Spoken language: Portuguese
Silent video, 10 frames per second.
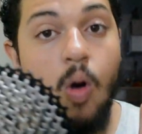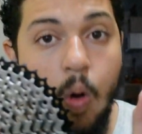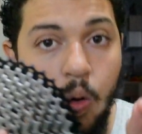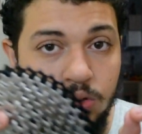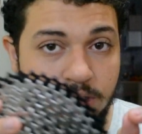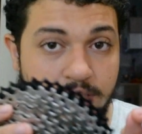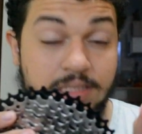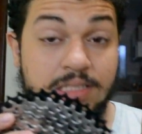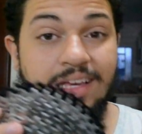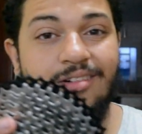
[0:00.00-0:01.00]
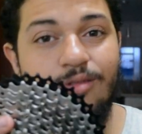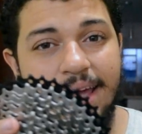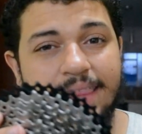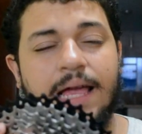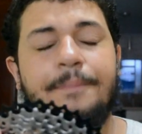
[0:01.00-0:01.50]

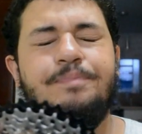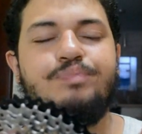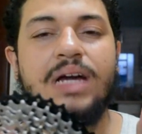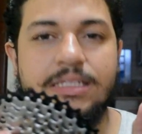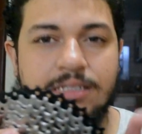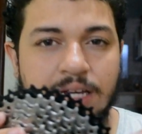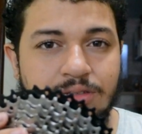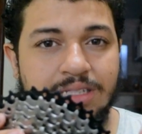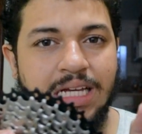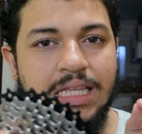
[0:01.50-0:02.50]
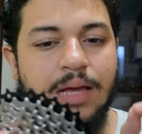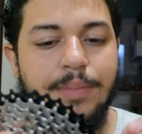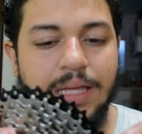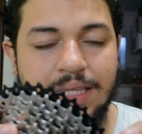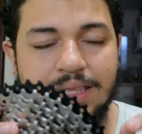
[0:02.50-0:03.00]
11,50, pesando
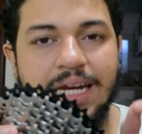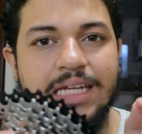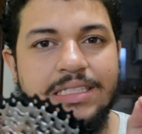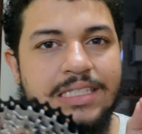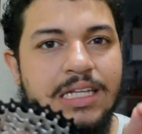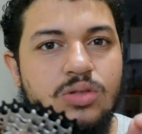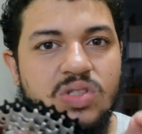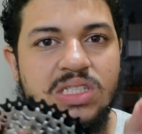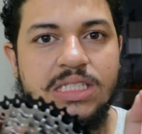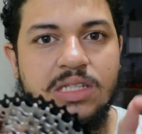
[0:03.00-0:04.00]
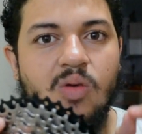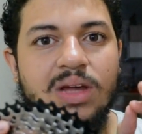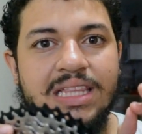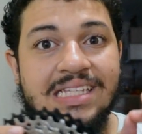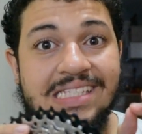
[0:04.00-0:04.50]
exatamente
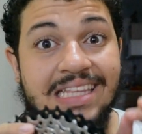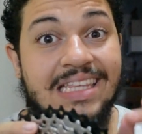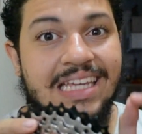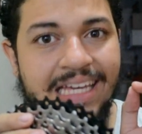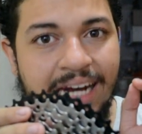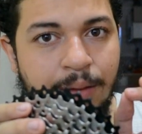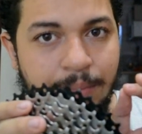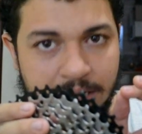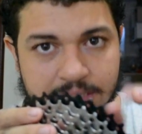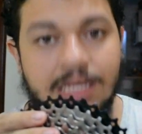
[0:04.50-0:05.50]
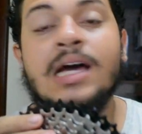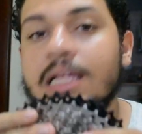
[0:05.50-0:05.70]
357 gramas,